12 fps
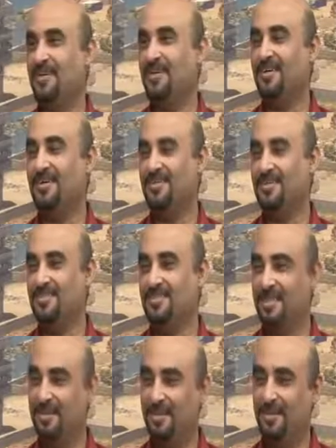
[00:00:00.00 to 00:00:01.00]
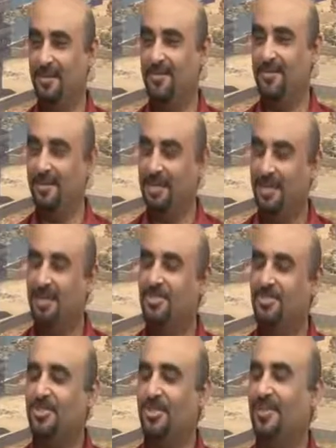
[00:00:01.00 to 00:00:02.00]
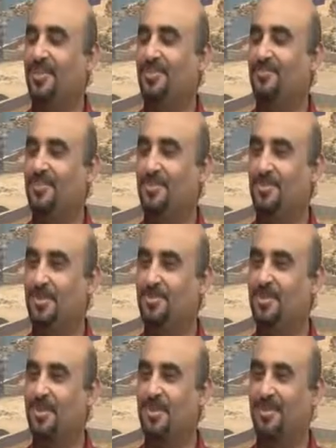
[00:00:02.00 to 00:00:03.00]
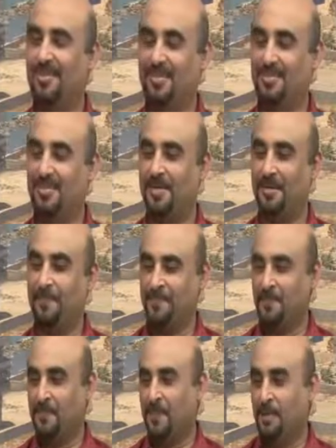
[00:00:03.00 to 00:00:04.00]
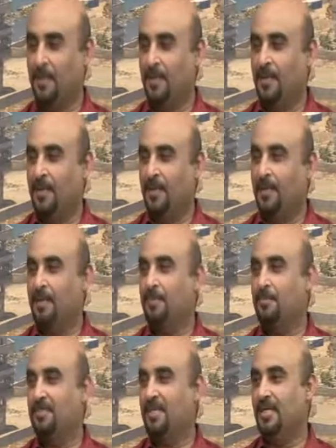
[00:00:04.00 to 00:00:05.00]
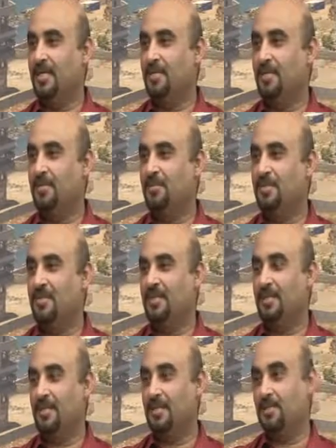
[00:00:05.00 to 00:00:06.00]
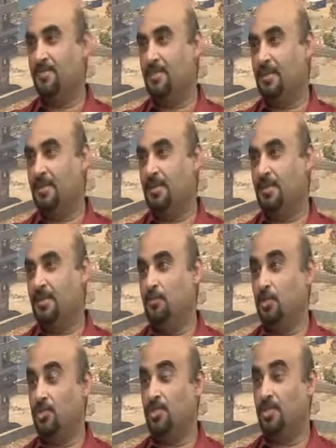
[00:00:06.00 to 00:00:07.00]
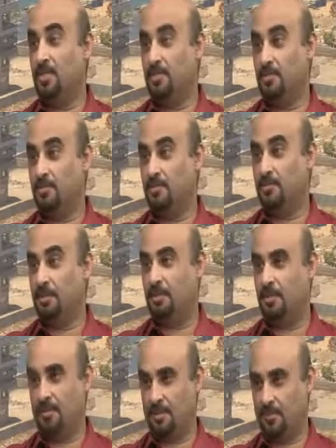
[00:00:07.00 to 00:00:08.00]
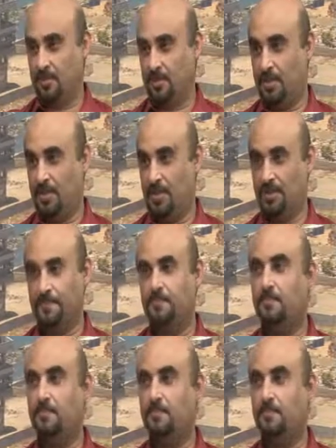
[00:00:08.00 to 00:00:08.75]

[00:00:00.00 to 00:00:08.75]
في تحقيق الاستقلال إن شاء الله في دولة مستقلة إن شاء الله آه، بداية بدانة الأطفال مؤشر خطير زي ما حضرتك تفضلت